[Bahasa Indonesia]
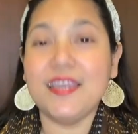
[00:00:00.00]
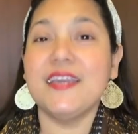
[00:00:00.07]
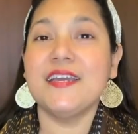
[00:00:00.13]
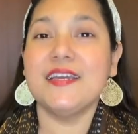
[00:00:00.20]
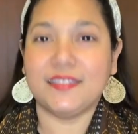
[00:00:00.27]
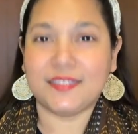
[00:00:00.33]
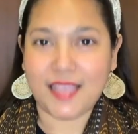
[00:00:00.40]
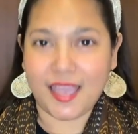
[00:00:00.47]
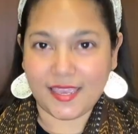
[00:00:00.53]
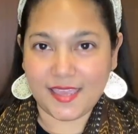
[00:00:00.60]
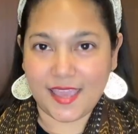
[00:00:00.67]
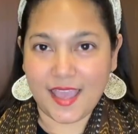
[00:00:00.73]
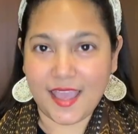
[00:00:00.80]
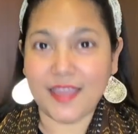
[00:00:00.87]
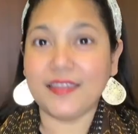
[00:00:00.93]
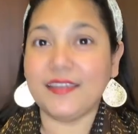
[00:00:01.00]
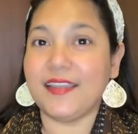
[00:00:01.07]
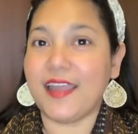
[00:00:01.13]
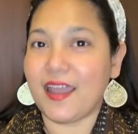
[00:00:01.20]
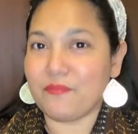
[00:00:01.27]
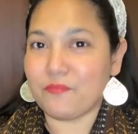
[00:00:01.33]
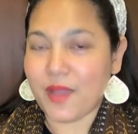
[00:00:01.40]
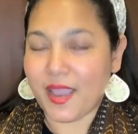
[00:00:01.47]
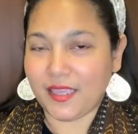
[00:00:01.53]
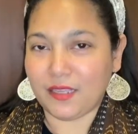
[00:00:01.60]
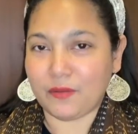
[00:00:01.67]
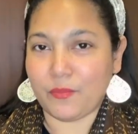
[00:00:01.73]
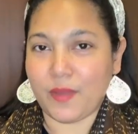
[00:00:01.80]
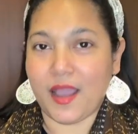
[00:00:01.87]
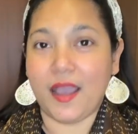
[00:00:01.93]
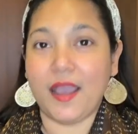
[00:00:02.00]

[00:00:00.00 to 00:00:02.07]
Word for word: saya dan Mbak Irma.